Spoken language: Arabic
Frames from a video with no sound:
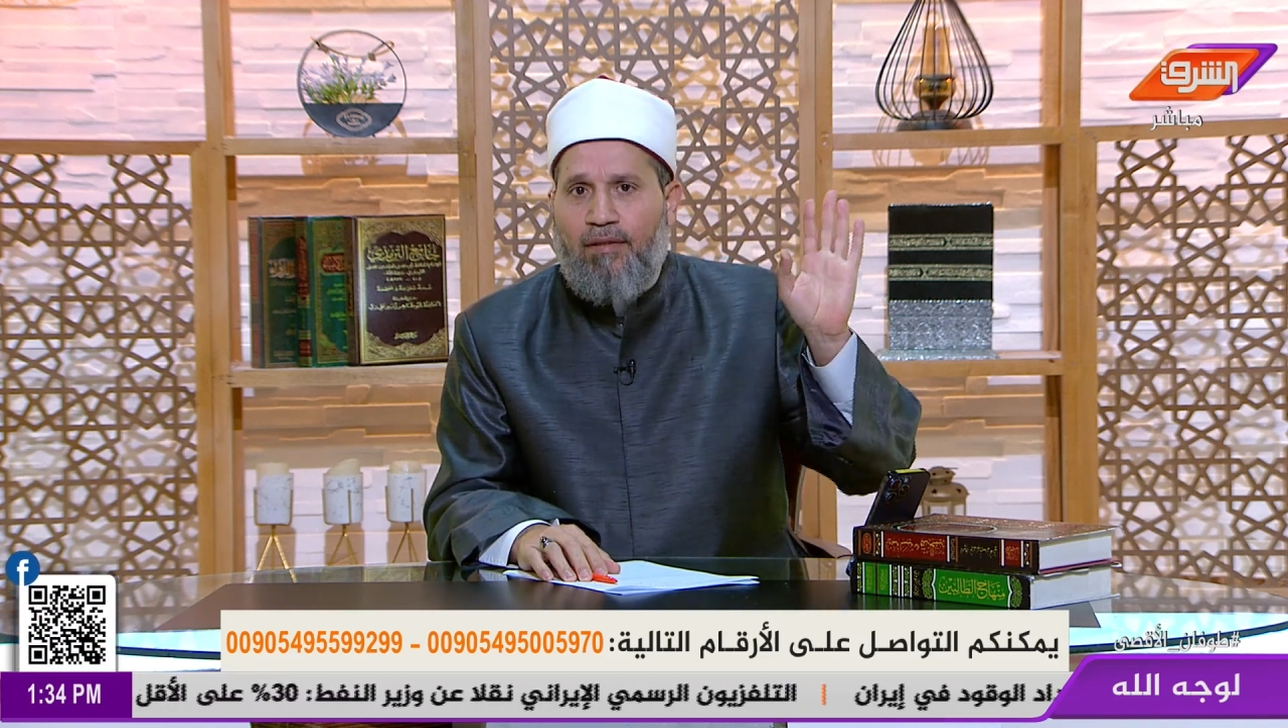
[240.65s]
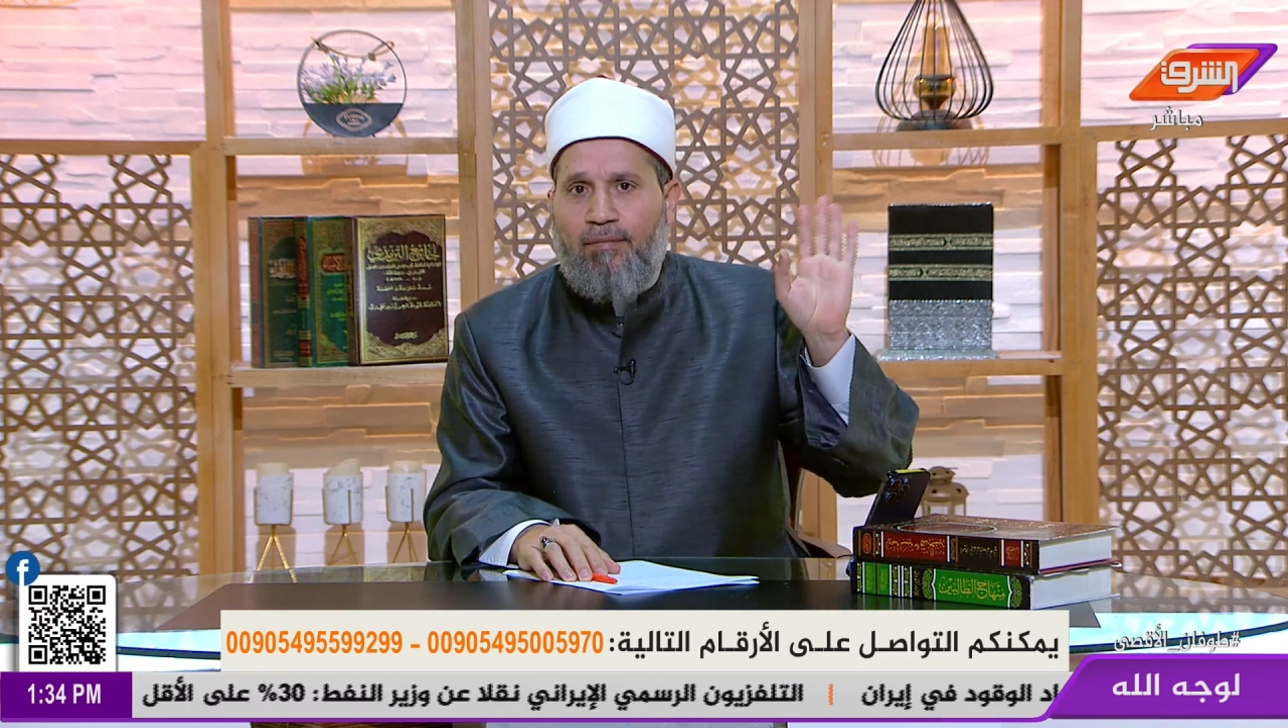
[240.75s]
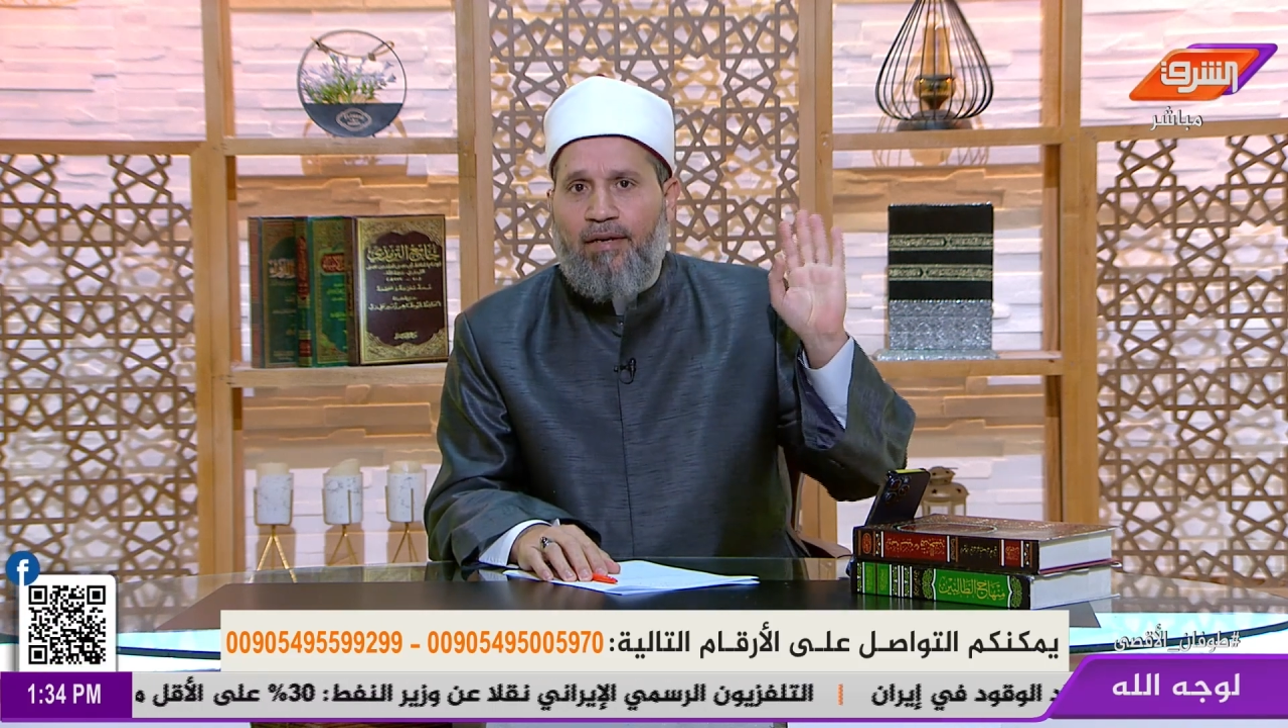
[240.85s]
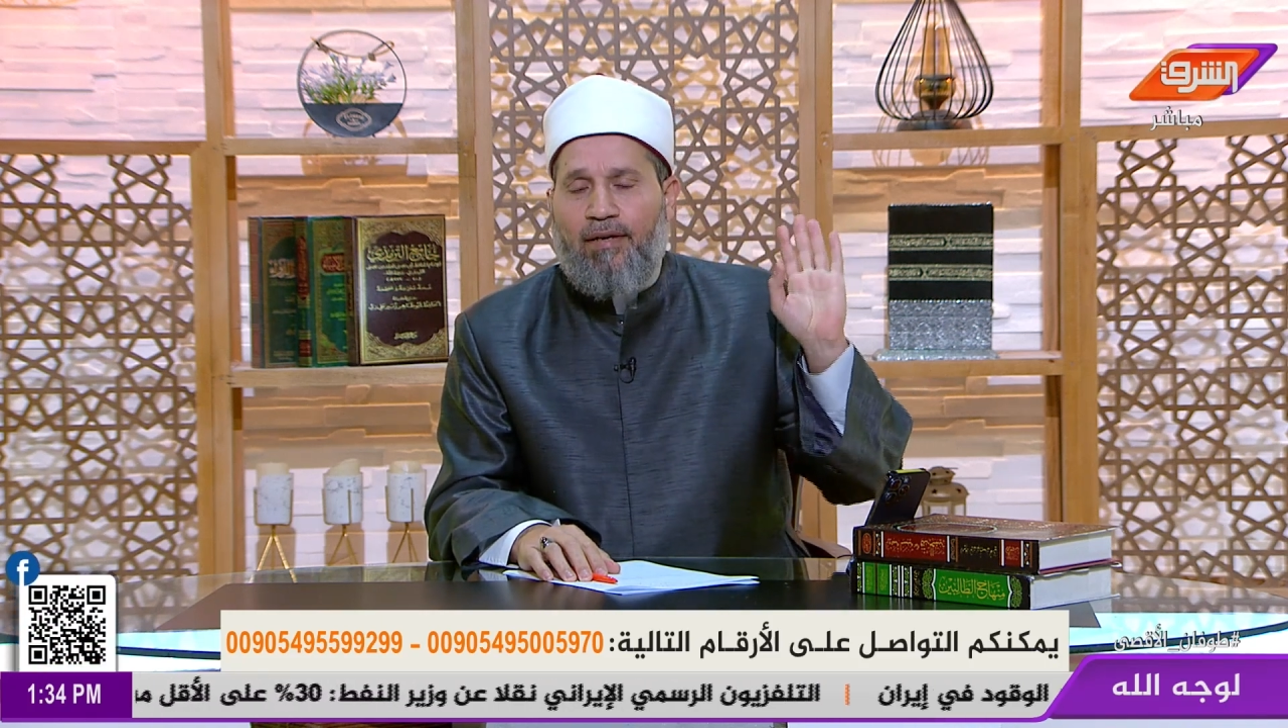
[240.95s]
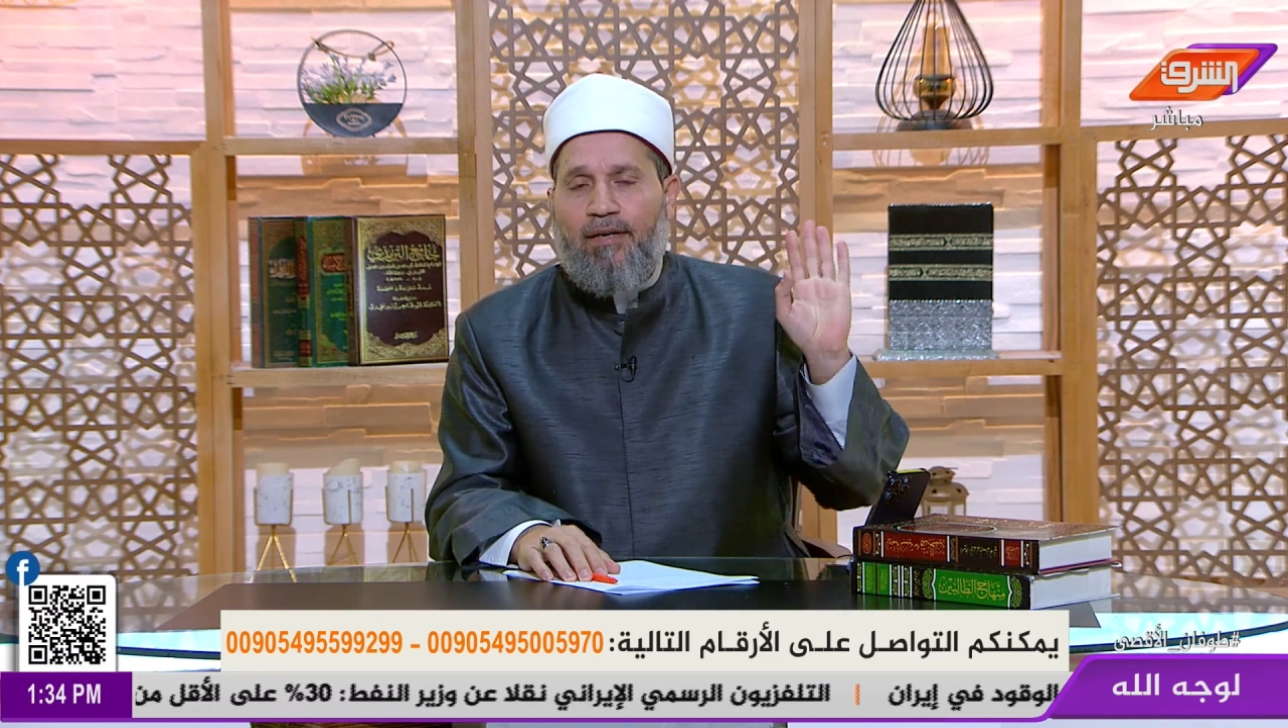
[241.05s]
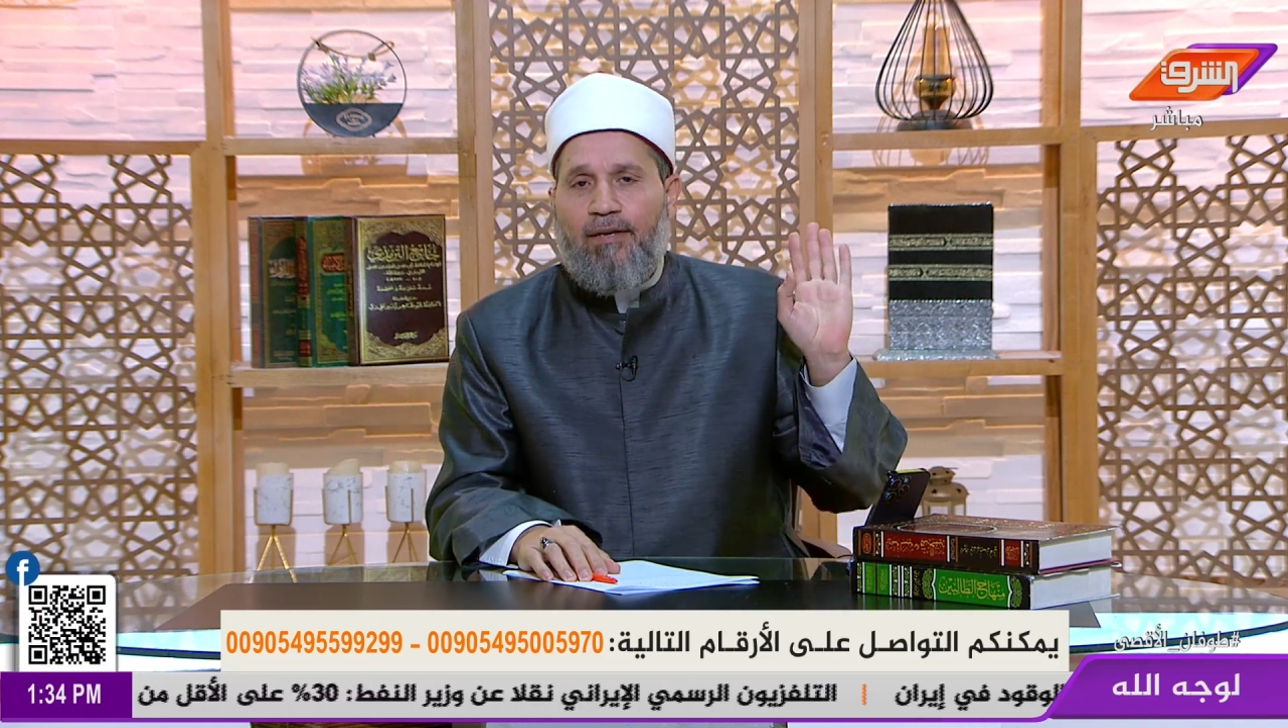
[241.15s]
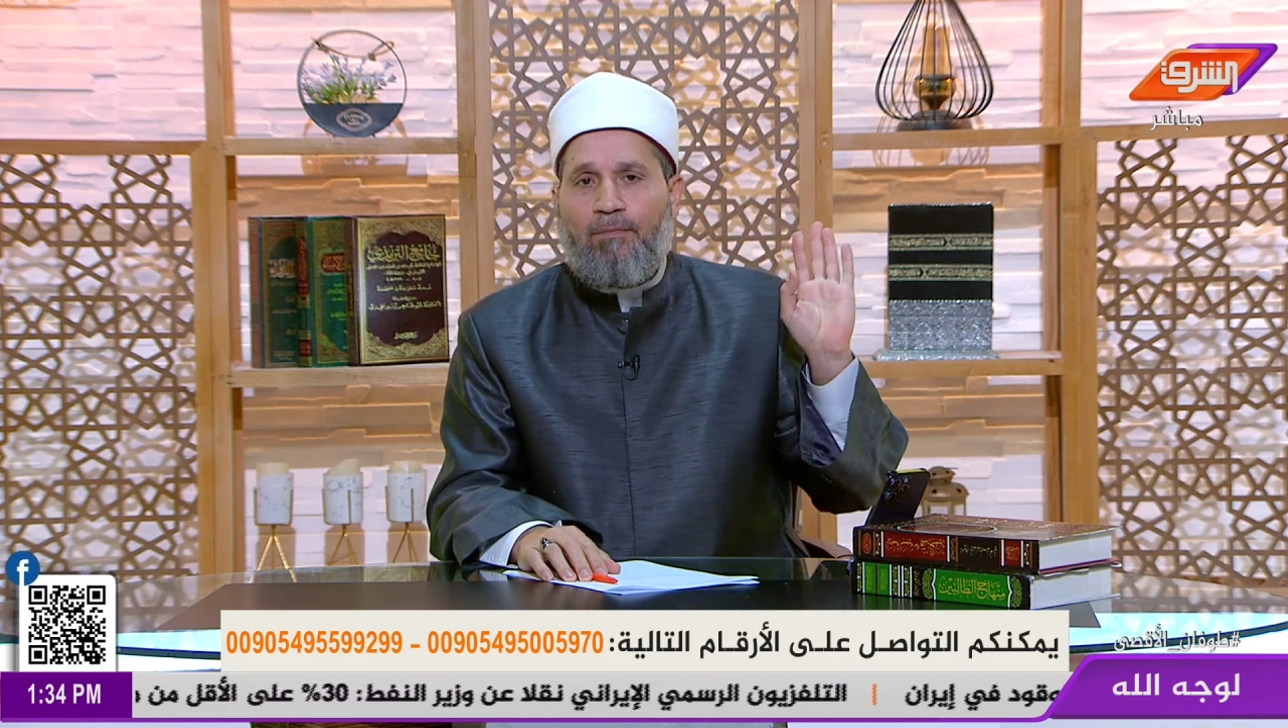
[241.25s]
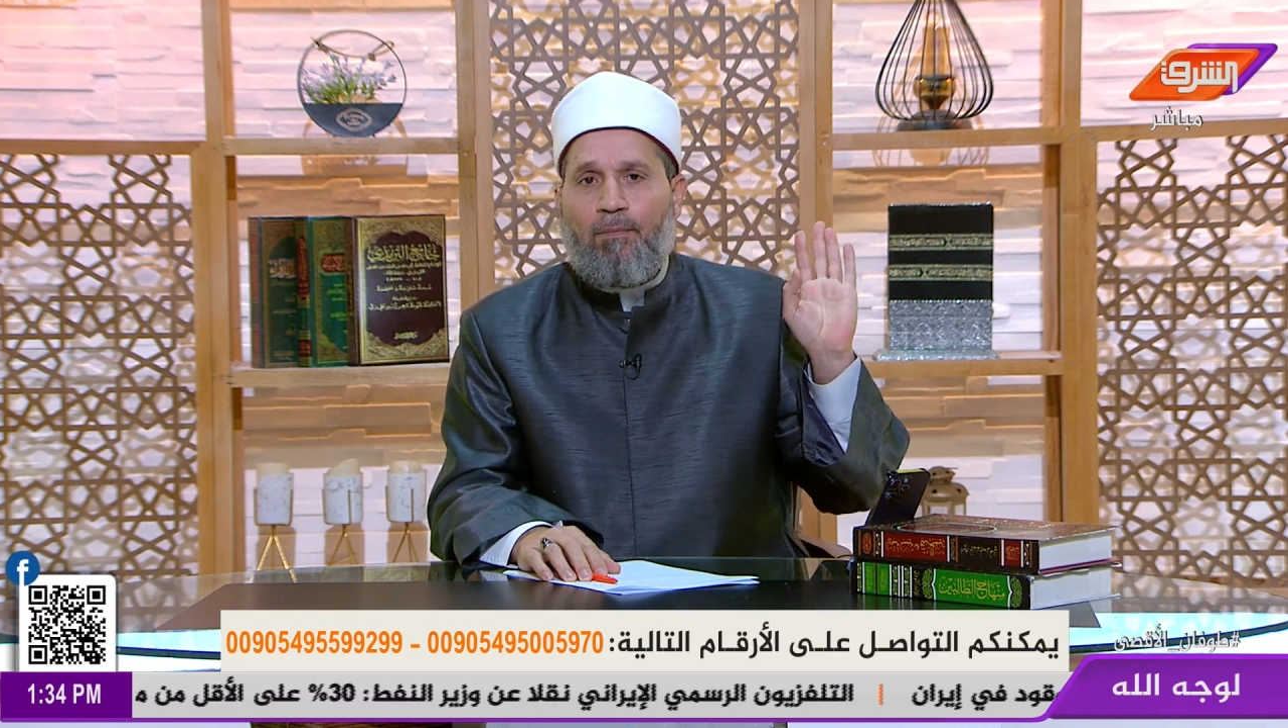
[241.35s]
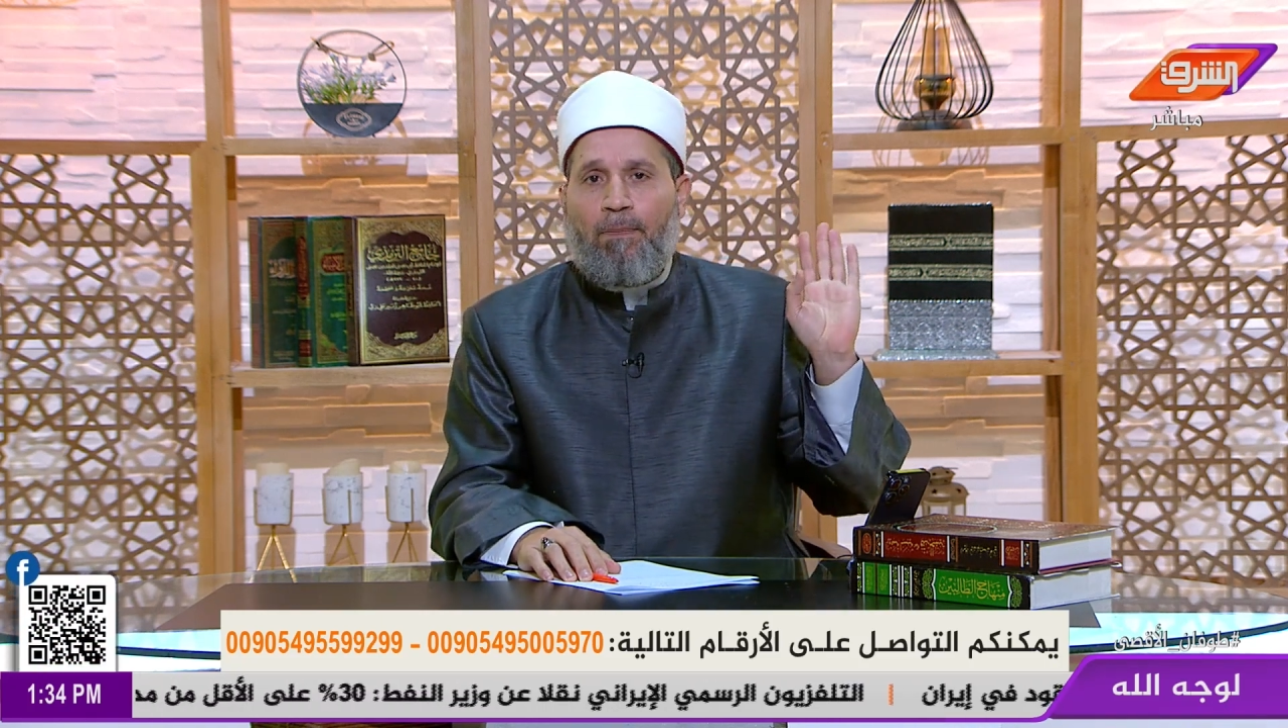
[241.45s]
دماغك